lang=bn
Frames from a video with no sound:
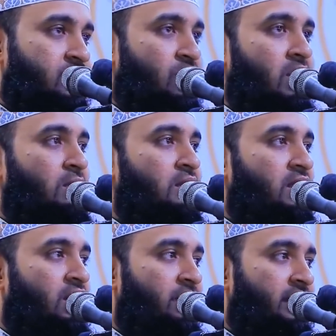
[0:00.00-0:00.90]
সবাই
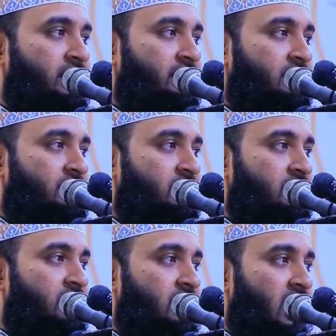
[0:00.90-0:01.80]
বলতে হবে
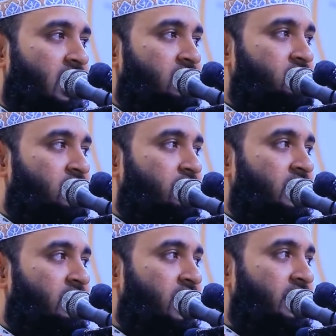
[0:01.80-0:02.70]
আরো জোরে
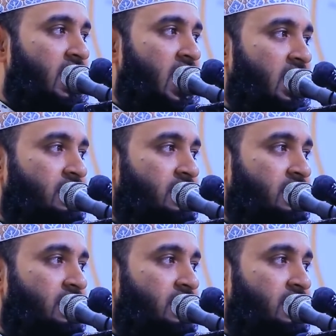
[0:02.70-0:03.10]
বলেন কয়টা